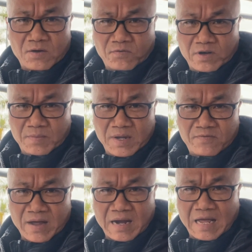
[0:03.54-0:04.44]
Vừa mới
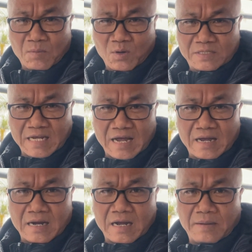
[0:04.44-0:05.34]
về lại
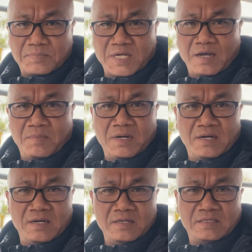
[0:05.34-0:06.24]
Bonsa đã gặp trời
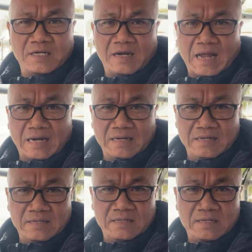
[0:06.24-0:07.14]
mưa, trời lạnh
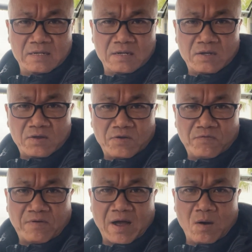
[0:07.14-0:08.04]

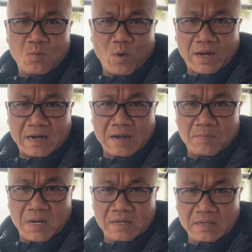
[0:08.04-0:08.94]
Và ông quét rác
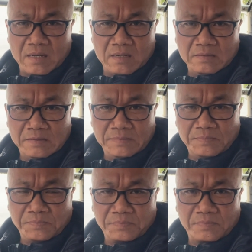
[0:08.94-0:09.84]
mới
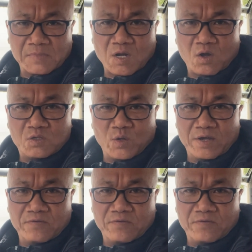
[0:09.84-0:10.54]
Nói chuyện